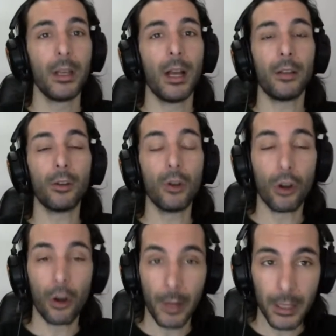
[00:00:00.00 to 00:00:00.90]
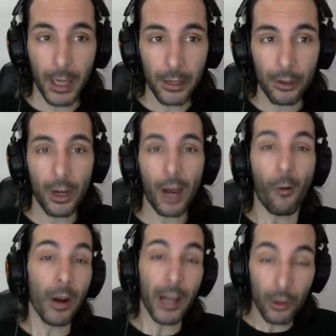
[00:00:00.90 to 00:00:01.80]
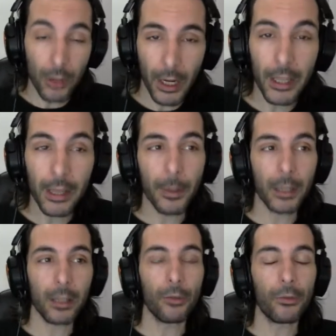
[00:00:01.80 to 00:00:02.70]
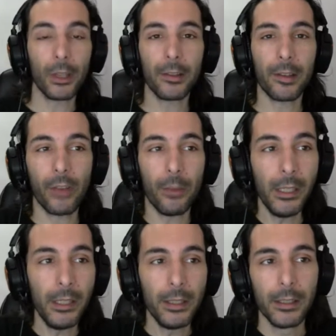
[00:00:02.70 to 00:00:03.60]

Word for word: a todos los comentarios, la buena onda que hay de parte de ustedes hacia mí.